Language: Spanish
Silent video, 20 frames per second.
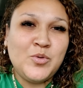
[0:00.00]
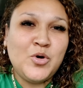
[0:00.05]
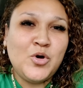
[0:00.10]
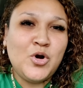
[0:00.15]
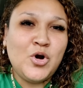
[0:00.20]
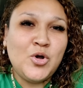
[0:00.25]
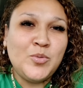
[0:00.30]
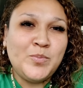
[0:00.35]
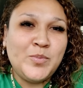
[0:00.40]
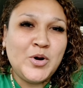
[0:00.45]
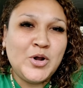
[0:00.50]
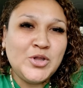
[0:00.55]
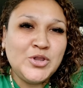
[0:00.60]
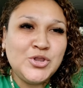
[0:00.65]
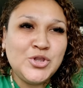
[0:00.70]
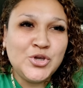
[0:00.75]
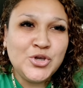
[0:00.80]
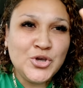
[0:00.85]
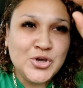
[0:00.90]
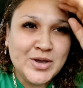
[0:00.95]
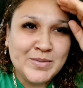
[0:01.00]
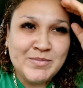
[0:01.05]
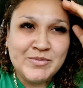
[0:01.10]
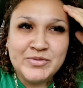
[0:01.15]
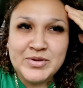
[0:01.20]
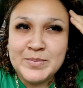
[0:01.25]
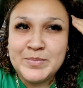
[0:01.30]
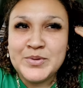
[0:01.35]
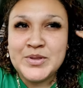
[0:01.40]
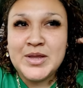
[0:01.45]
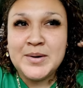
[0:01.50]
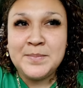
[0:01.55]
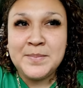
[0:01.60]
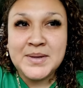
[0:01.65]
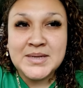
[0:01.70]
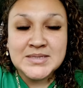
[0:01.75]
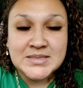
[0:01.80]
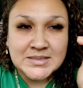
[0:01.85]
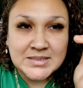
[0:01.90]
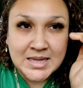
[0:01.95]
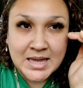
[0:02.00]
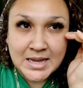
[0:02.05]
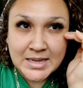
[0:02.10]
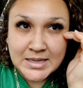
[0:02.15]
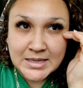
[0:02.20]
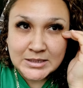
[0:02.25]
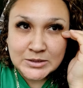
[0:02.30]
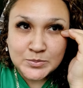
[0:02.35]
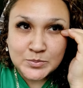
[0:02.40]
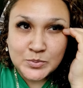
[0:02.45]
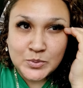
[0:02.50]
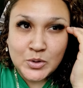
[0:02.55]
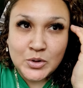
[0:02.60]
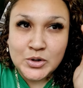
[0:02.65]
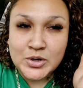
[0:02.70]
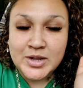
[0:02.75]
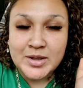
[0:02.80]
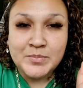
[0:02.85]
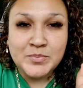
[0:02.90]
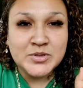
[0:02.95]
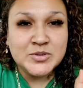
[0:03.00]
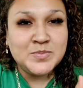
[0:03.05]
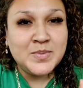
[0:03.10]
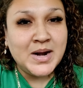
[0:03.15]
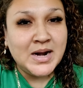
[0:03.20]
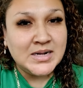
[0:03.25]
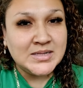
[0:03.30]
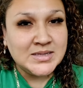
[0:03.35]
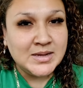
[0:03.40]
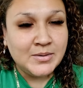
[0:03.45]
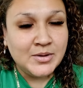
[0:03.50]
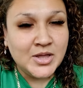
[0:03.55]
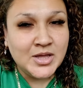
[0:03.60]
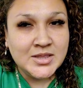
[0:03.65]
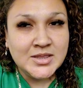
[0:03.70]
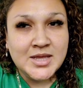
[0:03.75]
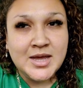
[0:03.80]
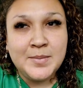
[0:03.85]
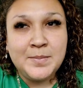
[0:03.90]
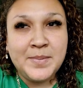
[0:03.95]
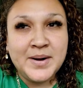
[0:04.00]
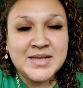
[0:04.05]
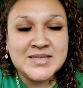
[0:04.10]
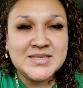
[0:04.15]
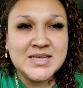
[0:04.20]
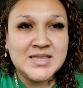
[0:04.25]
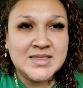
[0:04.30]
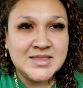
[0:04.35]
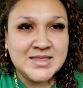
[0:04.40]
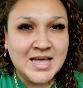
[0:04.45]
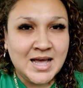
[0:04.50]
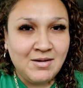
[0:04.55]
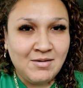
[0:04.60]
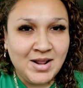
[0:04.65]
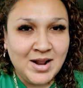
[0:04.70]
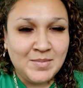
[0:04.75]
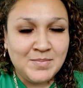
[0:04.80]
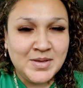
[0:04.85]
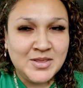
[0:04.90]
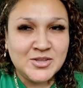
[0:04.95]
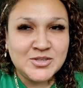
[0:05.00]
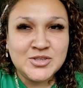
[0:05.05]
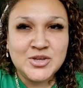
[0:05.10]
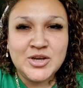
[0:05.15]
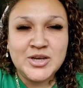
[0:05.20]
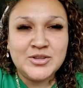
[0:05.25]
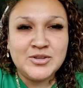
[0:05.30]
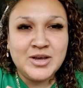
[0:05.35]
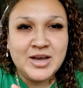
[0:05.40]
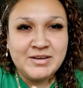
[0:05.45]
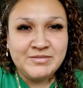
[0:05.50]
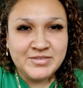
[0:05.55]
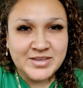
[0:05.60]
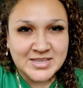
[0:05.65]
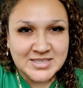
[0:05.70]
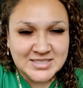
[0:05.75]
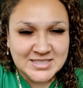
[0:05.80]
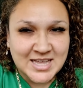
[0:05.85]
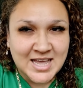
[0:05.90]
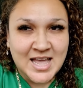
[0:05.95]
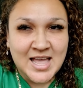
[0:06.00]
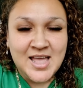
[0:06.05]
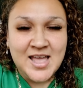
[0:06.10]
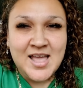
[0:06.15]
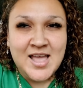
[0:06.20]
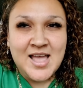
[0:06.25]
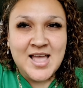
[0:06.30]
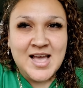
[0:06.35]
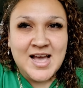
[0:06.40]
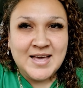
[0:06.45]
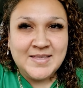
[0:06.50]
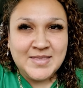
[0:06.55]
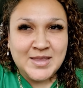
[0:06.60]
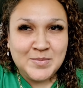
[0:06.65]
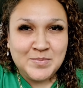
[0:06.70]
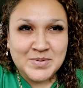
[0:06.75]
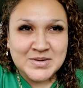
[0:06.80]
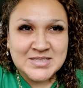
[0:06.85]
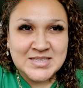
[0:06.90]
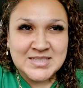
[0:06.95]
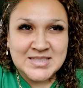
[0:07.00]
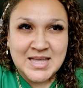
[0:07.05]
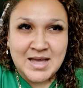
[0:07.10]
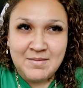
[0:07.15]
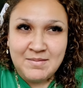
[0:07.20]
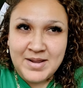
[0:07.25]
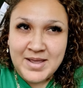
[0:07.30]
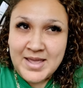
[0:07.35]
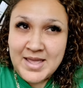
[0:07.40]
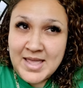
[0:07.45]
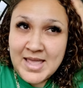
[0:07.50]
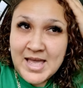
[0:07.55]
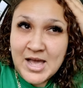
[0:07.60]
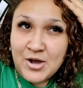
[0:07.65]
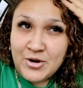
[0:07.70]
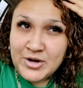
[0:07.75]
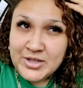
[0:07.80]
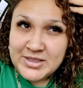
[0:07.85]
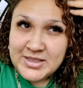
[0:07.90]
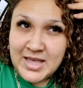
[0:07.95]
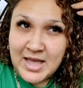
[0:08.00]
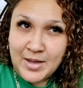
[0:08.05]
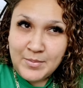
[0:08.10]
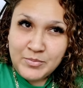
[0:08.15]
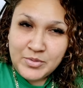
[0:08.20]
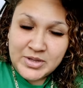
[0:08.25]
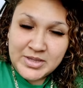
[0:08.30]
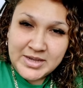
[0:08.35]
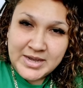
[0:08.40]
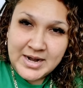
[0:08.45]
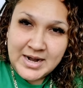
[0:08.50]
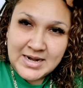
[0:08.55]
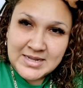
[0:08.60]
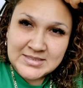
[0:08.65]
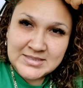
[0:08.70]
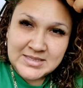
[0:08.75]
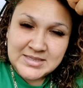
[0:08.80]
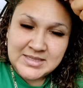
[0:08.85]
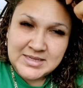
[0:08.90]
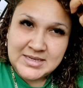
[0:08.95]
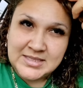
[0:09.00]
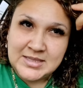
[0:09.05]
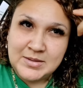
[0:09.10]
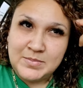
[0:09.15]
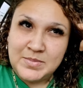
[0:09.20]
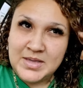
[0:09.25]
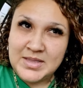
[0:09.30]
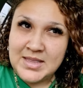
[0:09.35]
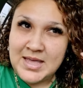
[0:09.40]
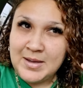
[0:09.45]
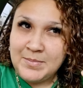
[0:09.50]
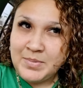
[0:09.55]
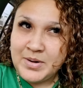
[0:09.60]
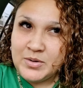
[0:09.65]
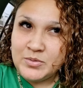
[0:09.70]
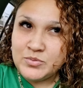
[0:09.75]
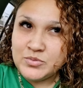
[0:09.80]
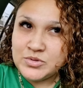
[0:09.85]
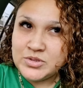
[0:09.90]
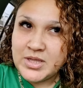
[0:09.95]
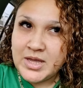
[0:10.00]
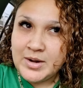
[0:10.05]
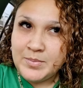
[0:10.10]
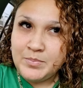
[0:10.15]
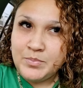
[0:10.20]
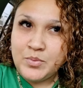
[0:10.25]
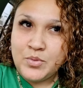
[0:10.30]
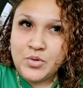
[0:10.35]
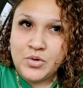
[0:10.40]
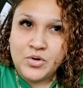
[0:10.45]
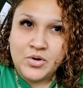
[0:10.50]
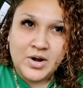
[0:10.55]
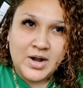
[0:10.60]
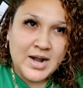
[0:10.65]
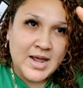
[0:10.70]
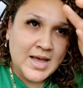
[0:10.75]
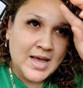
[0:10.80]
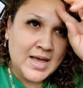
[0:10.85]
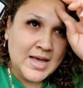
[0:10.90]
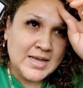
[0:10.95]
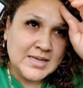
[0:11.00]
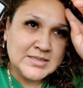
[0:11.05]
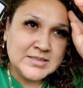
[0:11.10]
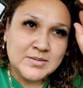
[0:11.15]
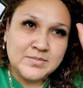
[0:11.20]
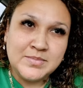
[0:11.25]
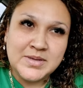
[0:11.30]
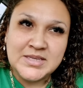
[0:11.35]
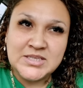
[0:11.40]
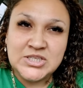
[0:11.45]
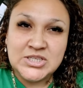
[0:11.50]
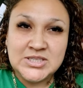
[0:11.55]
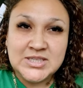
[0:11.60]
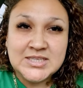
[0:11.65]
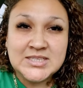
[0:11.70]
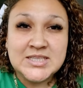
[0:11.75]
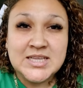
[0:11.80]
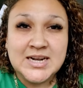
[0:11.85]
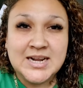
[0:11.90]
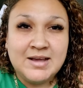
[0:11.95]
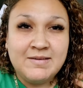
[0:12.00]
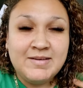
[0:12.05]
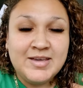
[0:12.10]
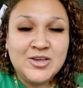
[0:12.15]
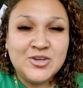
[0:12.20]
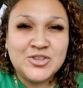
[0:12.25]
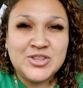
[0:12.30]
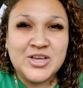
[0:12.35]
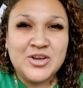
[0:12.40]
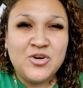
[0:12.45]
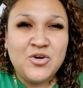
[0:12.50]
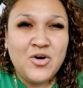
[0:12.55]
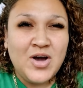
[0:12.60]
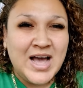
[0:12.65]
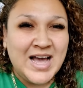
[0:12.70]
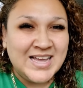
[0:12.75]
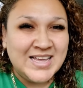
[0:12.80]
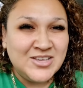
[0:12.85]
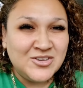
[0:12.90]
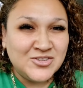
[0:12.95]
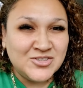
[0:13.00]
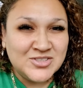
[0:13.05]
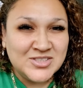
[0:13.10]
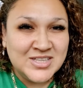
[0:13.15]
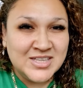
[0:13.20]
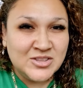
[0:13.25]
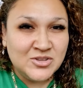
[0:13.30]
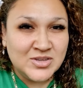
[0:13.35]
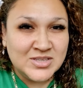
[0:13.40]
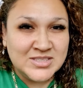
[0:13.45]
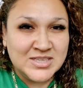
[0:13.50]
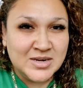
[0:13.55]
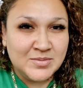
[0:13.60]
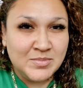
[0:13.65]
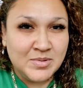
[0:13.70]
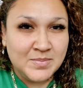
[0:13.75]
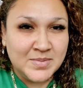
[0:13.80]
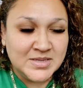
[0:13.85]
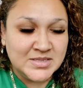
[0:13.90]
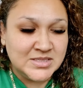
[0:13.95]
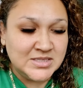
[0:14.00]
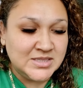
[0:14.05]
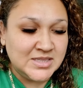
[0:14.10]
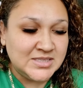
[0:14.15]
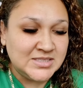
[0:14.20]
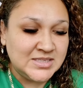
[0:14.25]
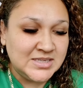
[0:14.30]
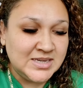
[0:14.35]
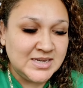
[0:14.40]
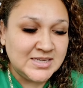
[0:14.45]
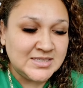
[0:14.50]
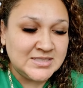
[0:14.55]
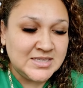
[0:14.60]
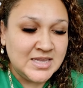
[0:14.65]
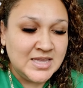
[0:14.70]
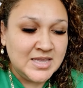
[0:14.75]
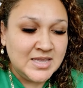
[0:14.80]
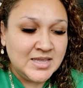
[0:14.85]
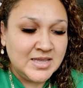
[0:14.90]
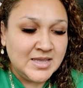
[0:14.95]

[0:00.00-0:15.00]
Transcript: por lo pronto yo ya me fui a poner pestañas porque pues para el sábado andar presentable, al menos aunque no haga fiesta, andar presentable. Ahorita voy a llegar a la estética también a preguntar por las mechitas en el cabello. Tengo años de no hacerme mechitas, chicas.